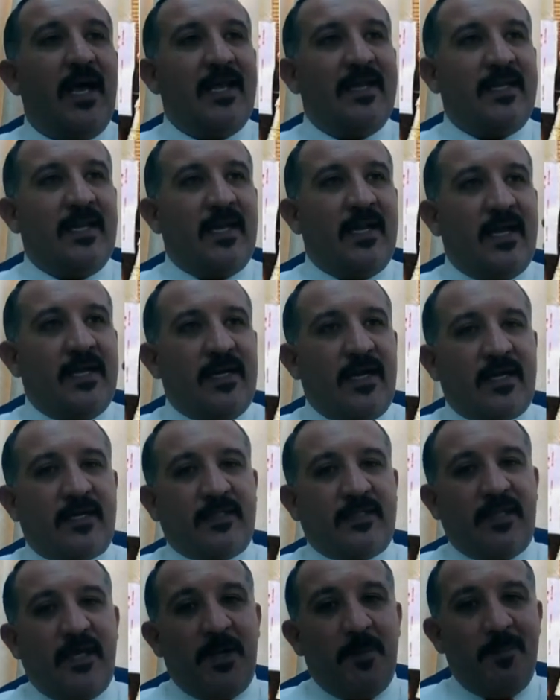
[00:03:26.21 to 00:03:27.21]
أننا
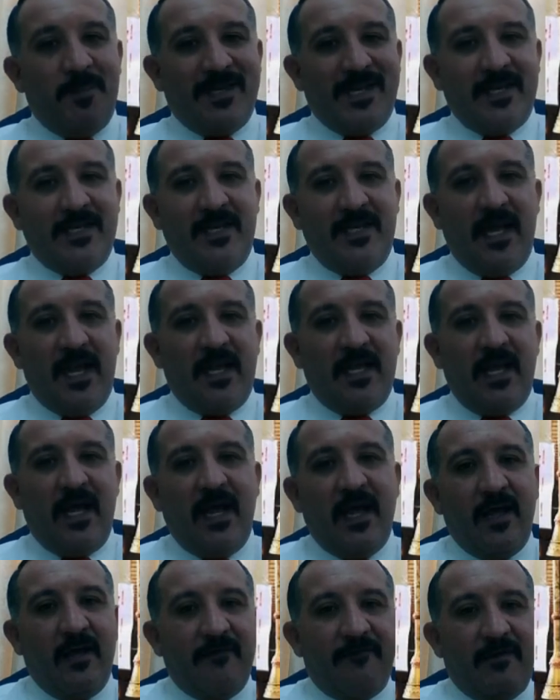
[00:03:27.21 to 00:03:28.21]
نقترب من النهاية